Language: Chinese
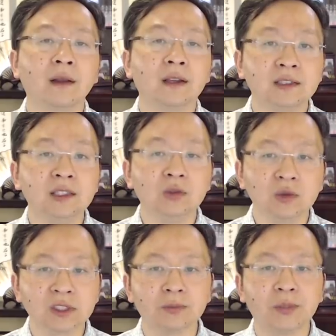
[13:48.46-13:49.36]
金
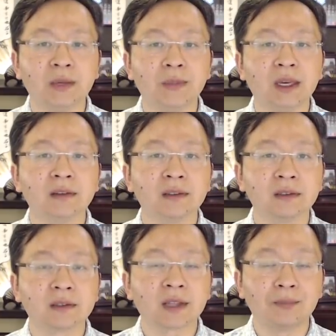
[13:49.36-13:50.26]
庸是笔名。
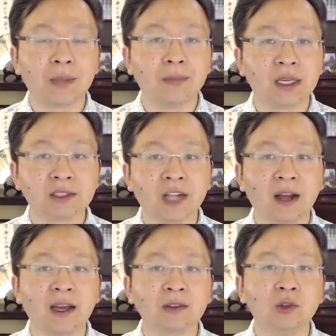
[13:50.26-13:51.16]
他本名
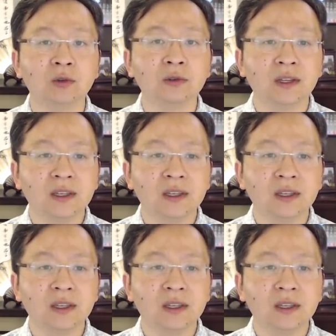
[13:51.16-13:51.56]
查良镛，